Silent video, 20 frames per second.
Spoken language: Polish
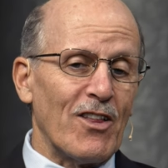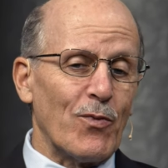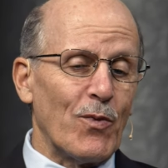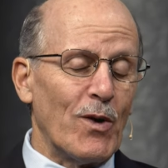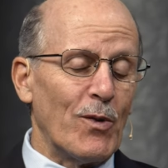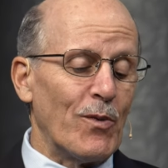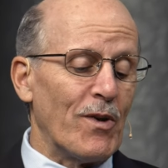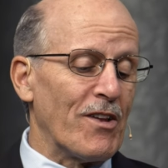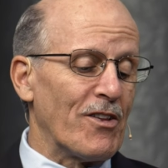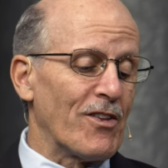
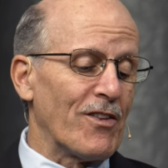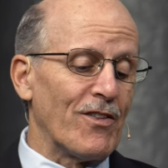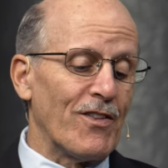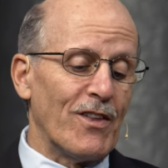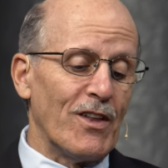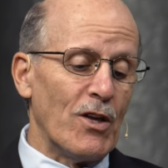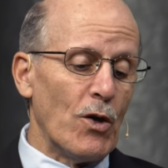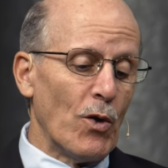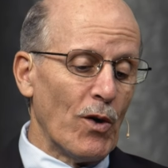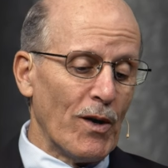Jedynym
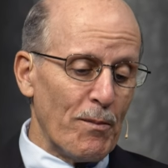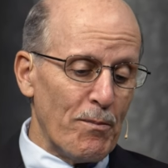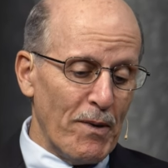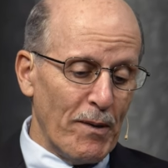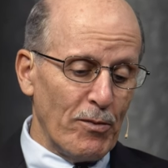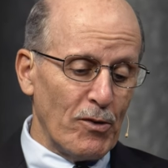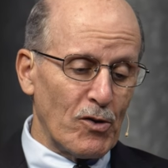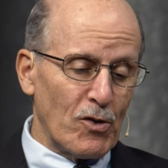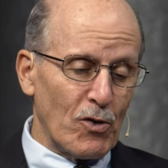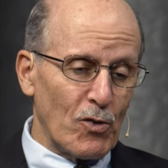biblijnym
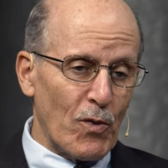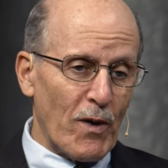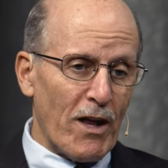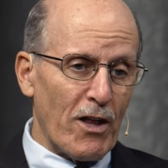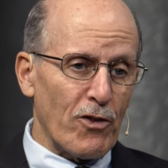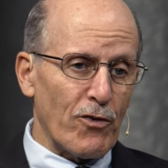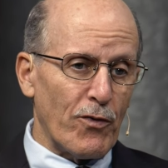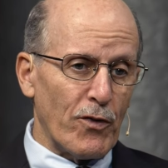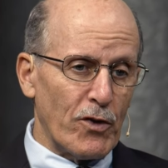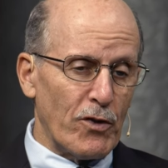powodem
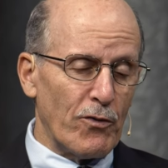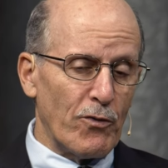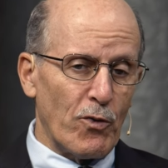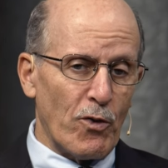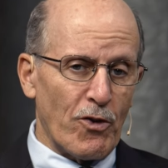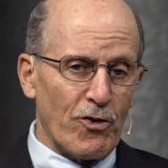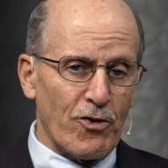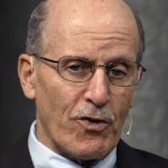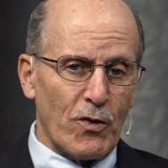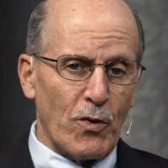rozwodu, o
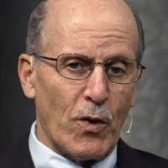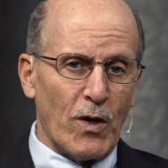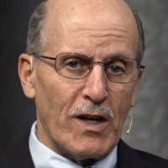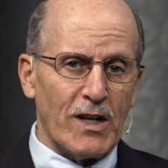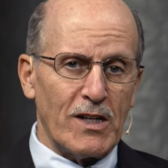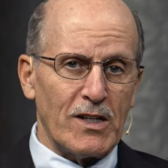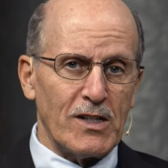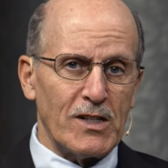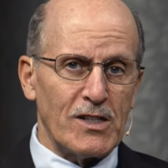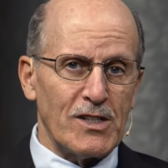czym
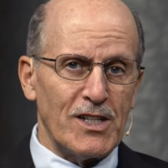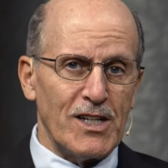czytamy w